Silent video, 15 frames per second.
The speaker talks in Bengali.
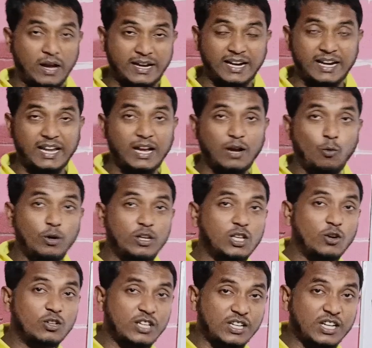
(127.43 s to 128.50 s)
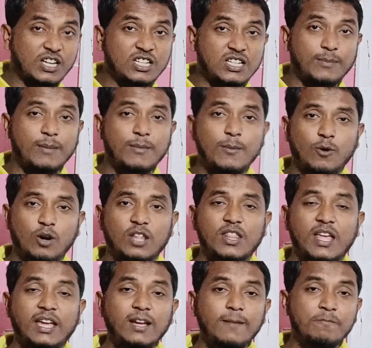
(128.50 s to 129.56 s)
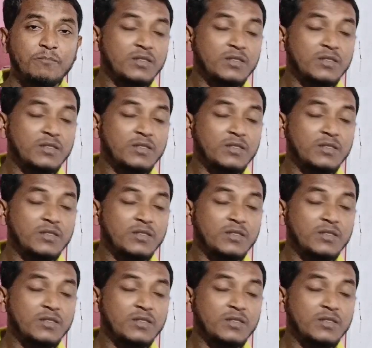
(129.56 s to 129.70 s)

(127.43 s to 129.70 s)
এখানে উইদাউট একটা হিসাব আমি বলে নেই